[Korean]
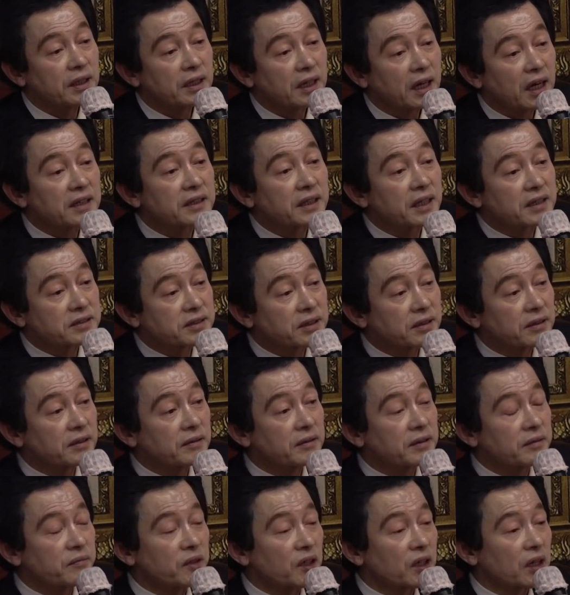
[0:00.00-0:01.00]

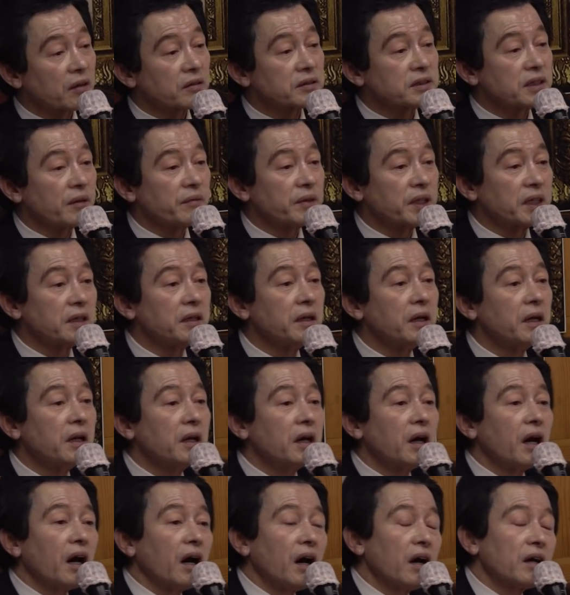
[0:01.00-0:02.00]
알겠죠? 뭐라고 하냐면
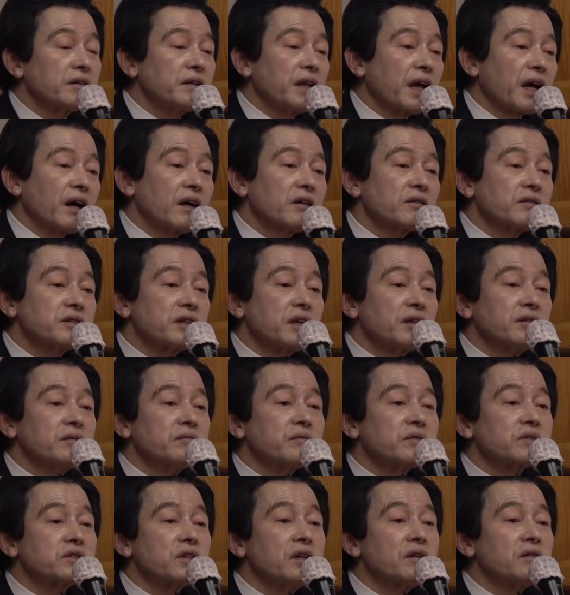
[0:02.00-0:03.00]
아, 내가 요새
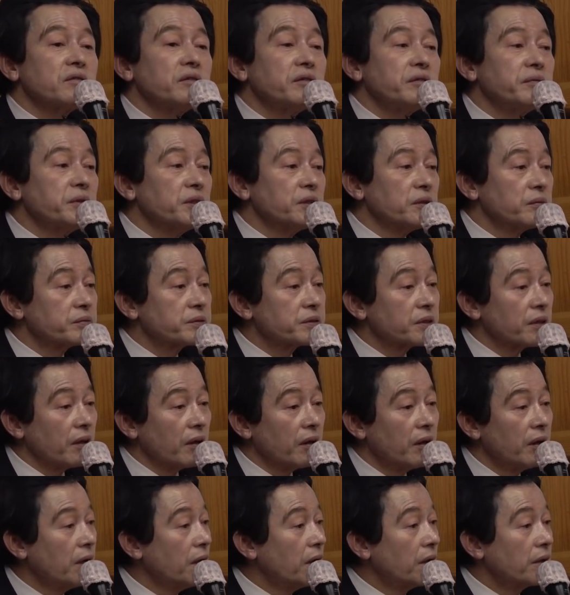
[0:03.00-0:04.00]
너무 즐거움이
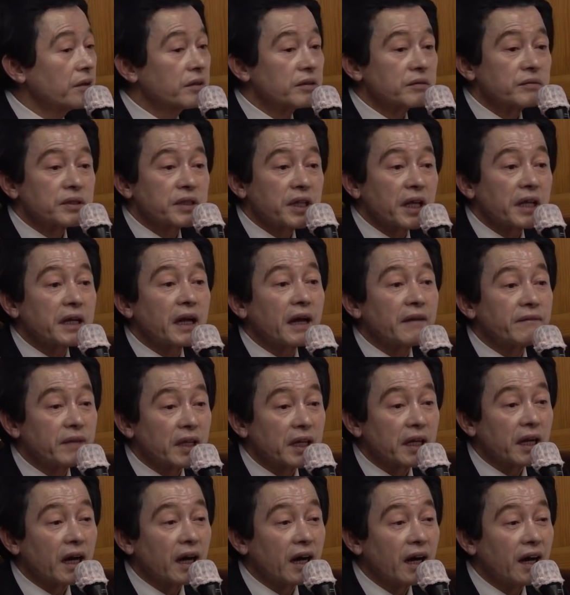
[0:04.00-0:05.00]
없어. 이러면 되나 안
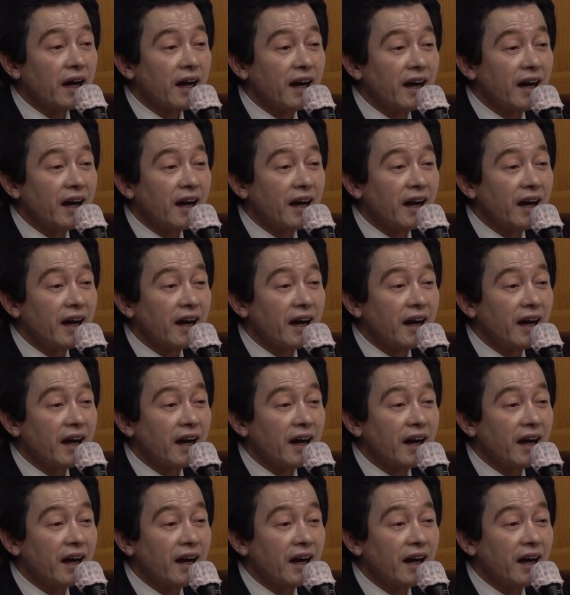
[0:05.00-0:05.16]
되나?